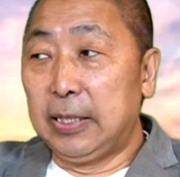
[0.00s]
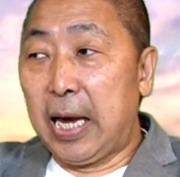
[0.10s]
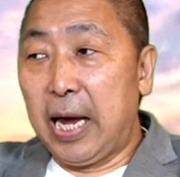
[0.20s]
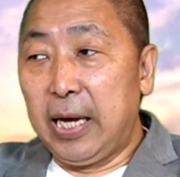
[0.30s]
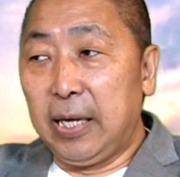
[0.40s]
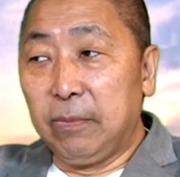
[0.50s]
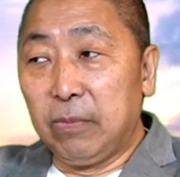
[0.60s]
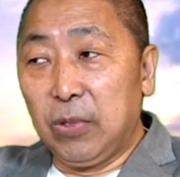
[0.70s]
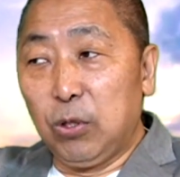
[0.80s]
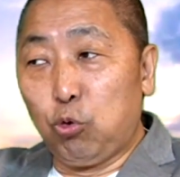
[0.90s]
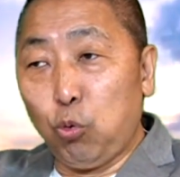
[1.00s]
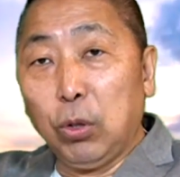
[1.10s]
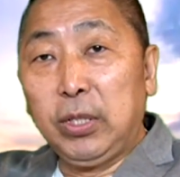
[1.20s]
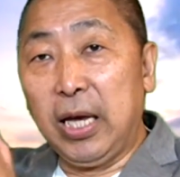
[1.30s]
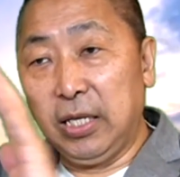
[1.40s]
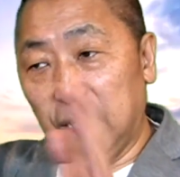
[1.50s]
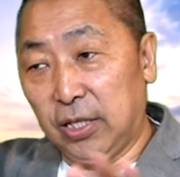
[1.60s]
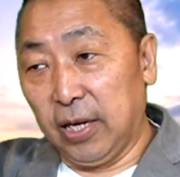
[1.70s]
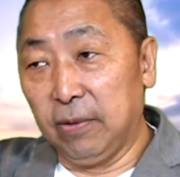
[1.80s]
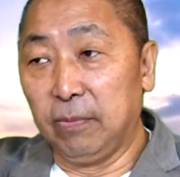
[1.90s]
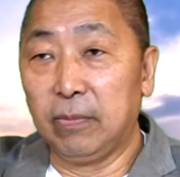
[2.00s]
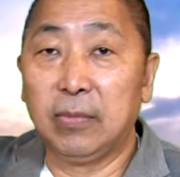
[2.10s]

在昨天以前，